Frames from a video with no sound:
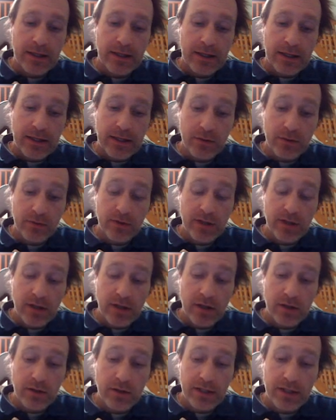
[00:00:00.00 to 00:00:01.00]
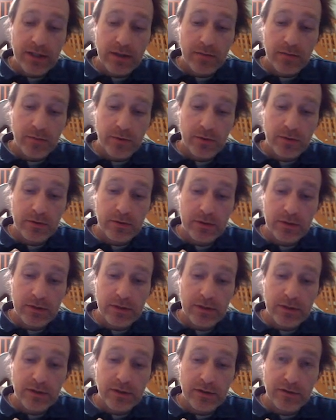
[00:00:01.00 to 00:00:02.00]
Et on aura également
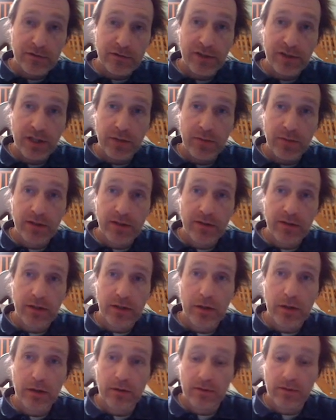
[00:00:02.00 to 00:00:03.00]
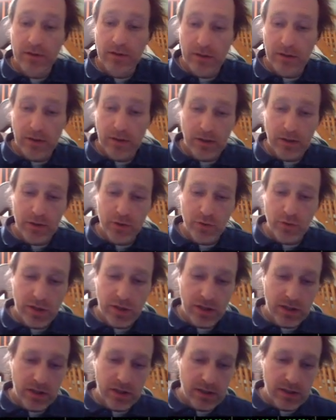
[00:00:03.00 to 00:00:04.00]
euh, Verimatrix. Ça, je
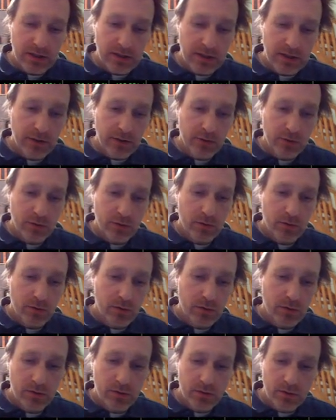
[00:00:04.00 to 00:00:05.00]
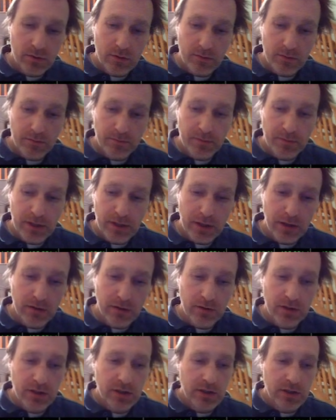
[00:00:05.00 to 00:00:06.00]
sais qu'il y a quelques personnes
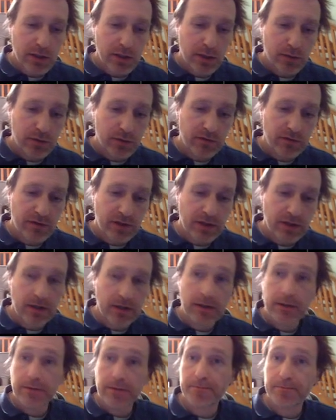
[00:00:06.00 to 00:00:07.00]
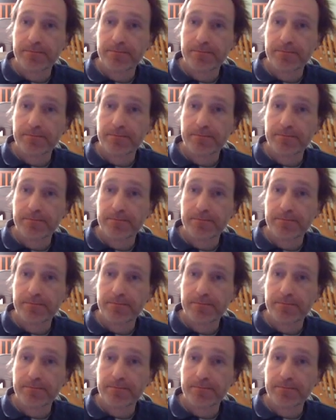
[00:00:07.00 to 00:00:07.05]
qui la suivent, celle-là.